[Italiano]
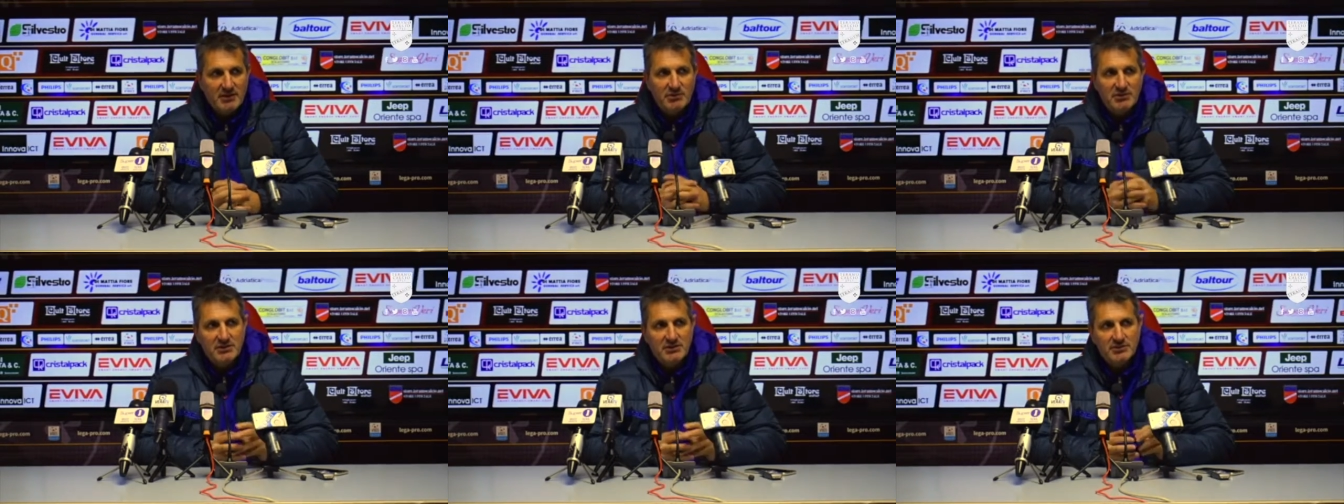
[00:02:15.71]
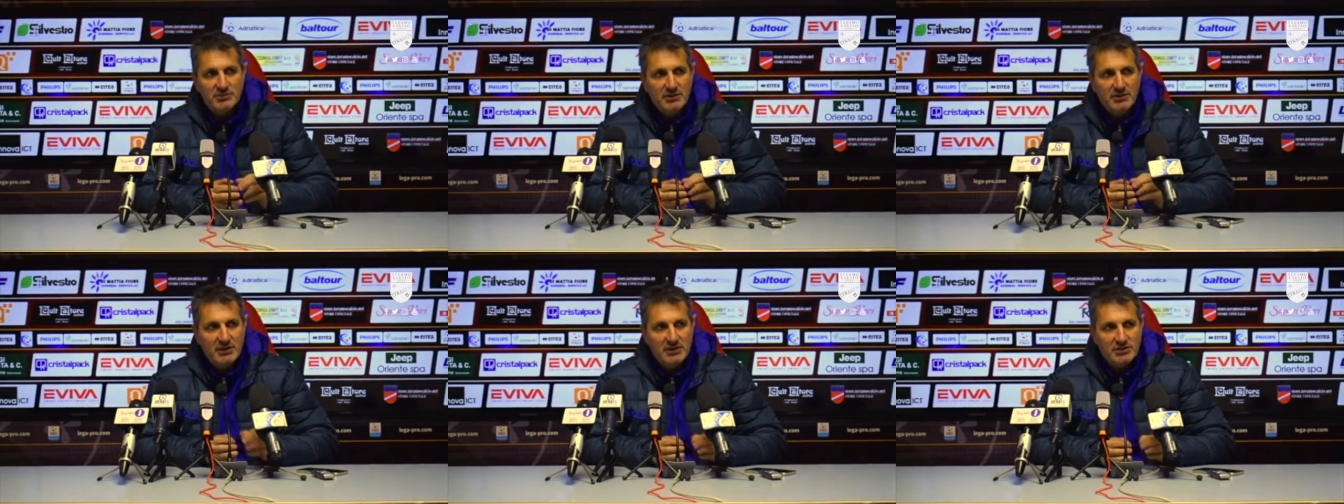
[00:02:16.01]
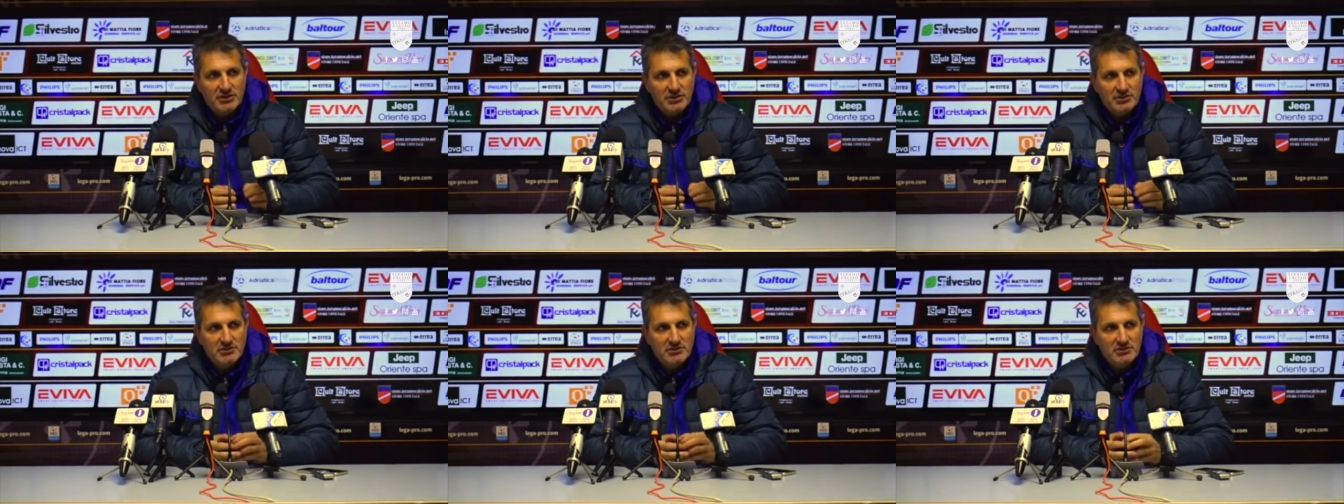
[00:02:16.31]
quel tipo di
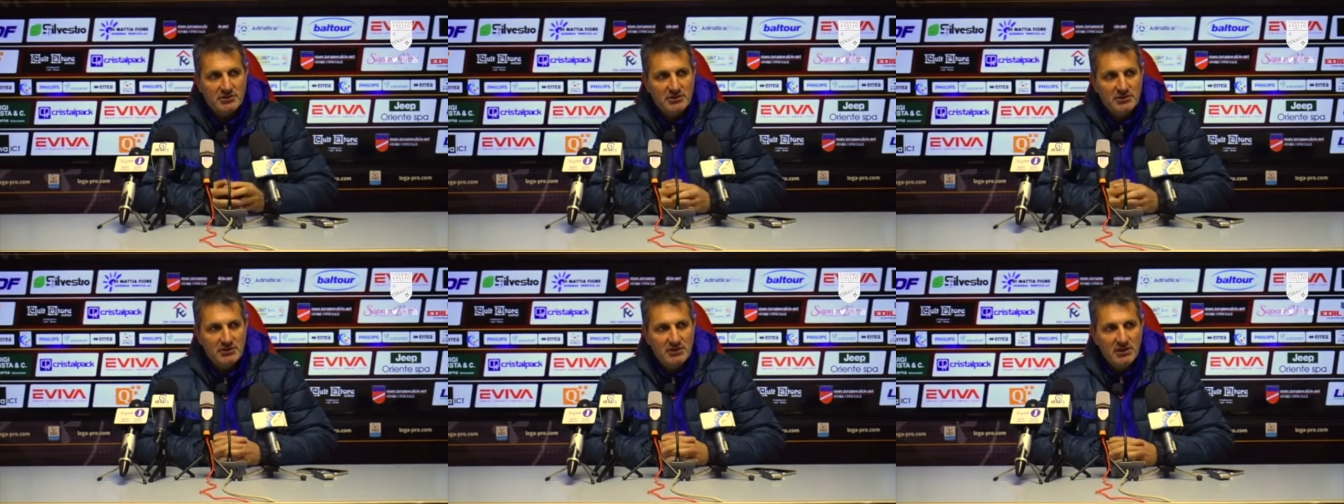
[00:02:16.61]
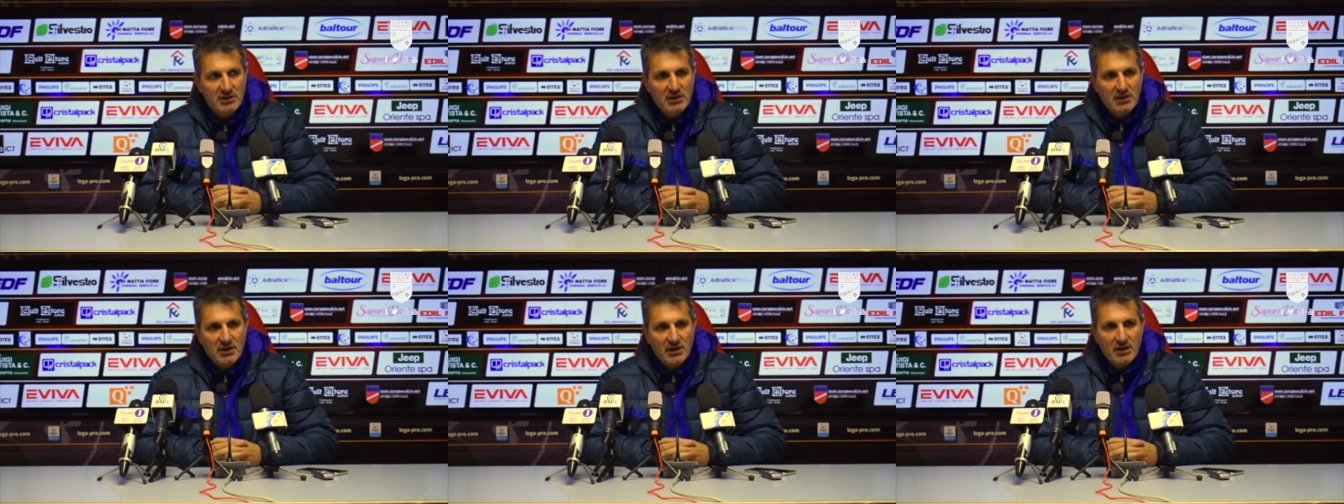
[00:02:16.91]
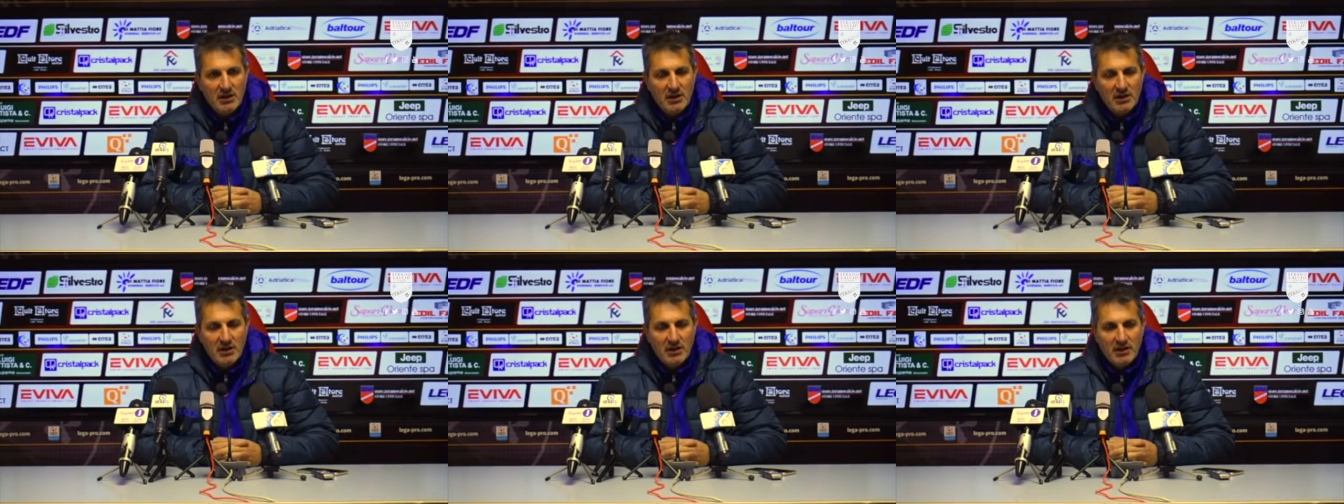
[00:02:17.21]
calciatori
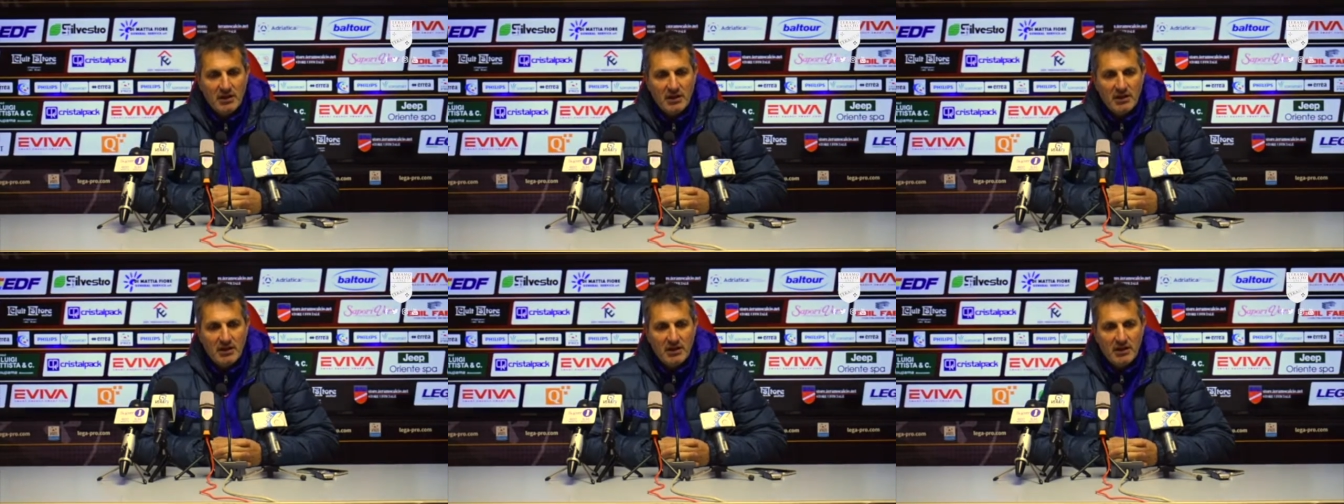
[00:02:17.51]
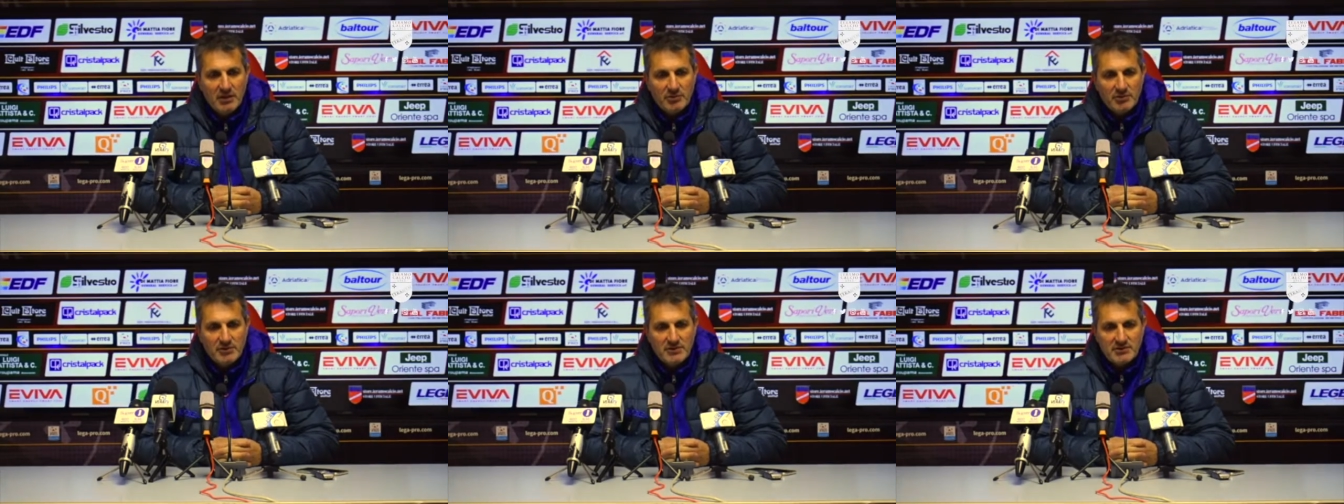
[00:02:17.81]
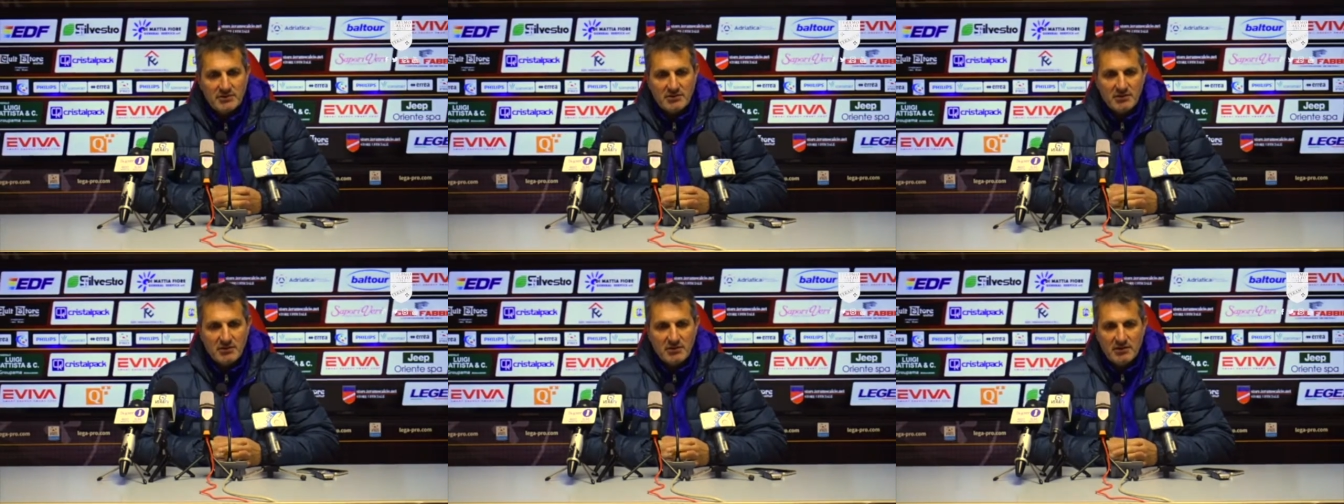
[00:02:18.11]
e questo